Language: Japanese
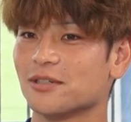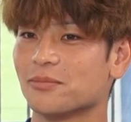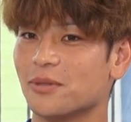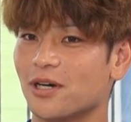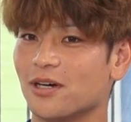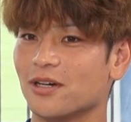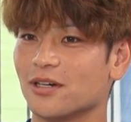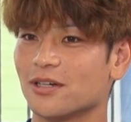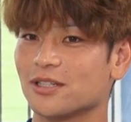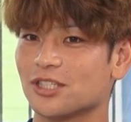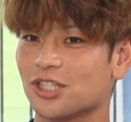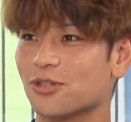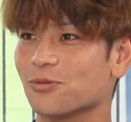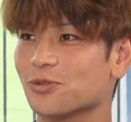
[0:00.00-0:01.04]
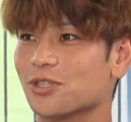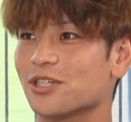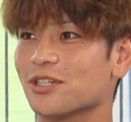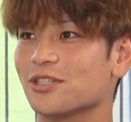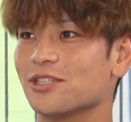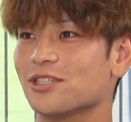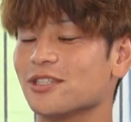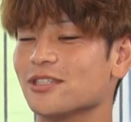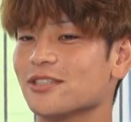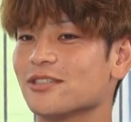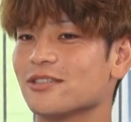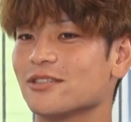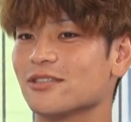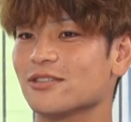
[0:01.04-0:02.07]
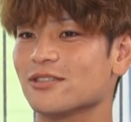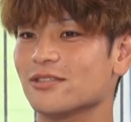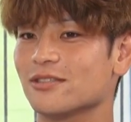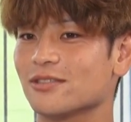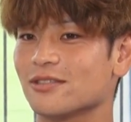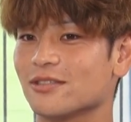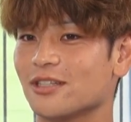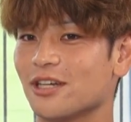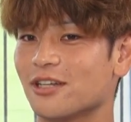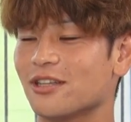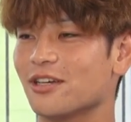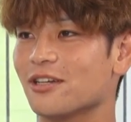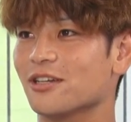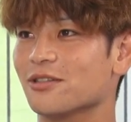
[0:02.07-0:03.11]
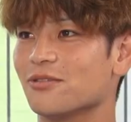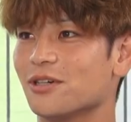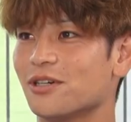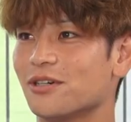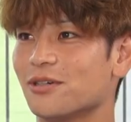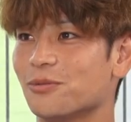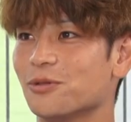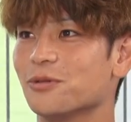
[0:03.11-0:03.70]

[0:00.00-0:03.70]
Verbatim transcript: まあ時期も時期だし。やりたいなと。そう